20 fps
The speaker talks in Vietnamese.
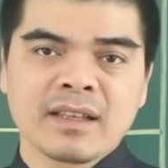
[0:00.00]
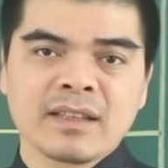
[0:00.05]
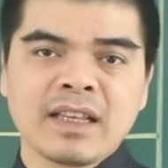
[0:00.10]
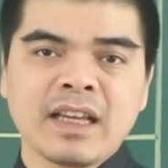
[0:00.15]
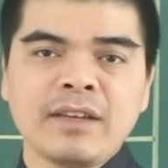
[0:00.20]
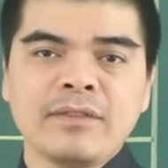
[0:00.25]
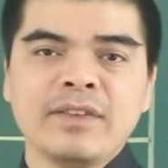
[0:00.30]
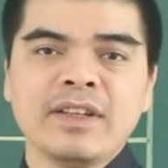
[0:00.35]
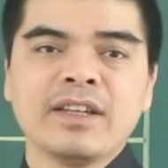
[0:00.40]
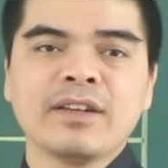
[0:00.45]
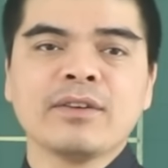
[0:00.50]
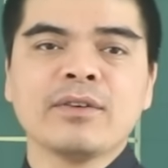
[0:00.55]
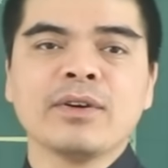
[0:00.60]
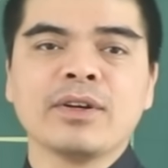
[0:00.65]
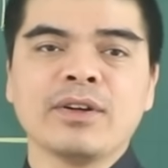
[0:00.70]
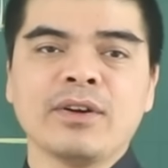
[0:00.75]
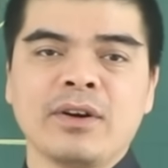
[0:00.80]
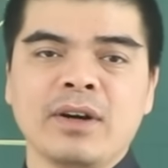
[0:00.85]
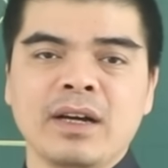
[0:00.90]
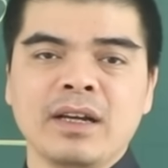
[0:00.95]
Thay vì
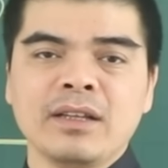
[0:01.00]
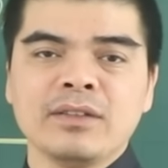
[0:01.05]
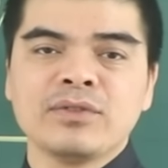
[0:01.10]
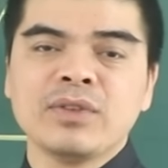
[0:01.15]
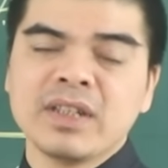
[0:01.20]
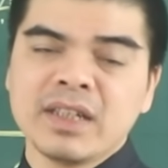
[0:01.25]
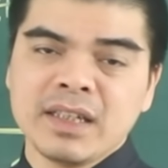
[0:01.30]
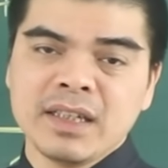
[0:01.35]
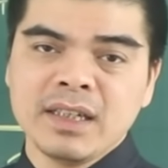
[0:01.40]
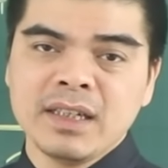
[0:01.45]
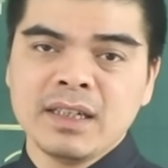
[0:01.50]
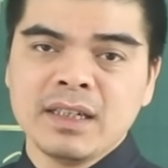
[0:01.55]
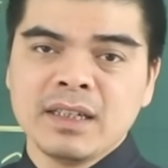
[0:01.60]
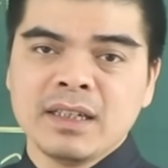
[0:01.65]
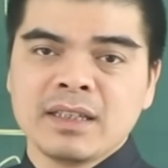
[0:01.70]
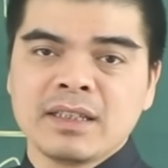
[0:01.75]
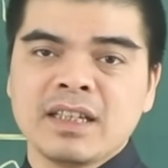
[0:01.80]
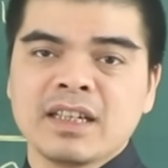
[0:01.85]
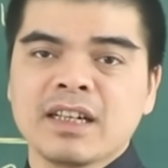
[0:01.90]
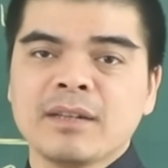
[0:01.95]
ngồi đó suy nghĩ
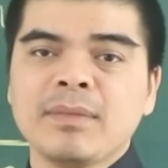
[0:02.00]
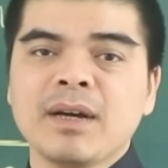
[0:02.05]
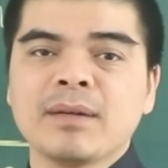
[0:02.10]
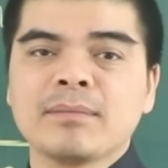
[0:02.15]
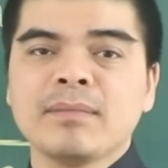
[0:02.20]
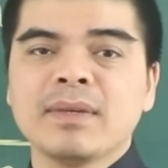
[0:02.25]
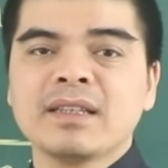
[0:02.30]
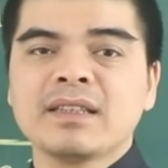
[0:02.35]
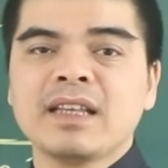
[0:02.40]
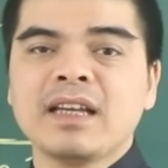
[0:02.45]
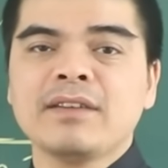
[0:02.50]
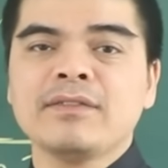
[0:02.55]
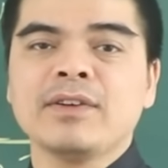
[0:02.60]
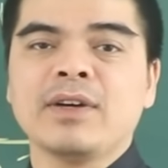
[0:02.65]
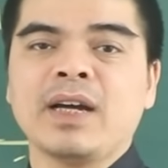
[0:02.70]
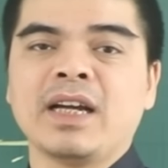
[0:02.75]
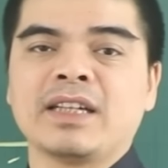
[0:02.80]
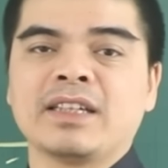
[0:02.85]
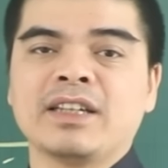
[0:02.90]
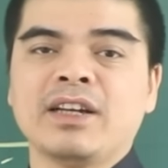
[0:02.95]
thì các bạn bắt tay
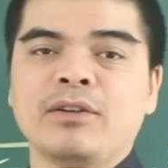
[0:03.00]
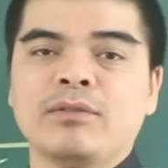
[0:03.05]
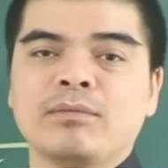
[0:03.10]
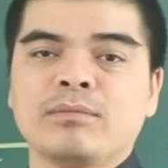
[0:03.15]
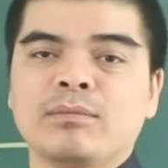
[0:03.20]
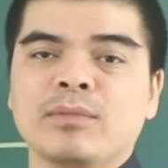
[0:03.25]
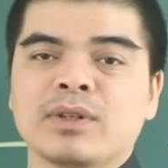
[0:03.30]
vào hành động